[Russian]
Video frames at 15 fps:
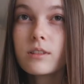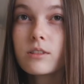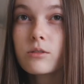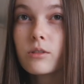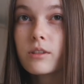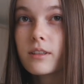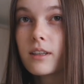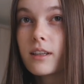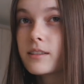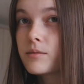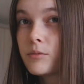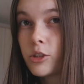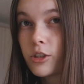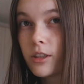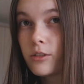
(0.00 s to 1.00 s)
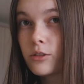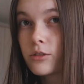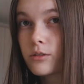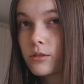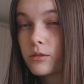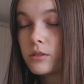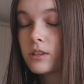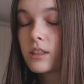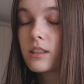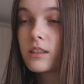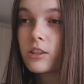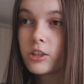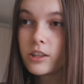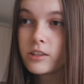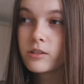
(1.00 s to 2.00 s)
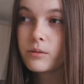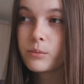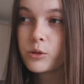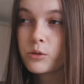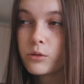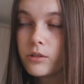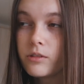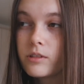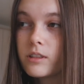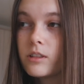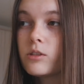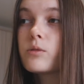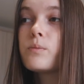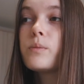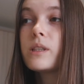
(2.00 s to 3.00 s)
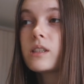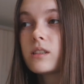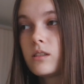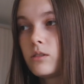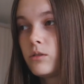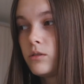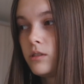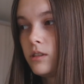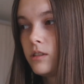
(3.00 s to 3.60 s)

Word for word: Насколько я замечаю, что люди, когда часто пьют кофе, на них он перестает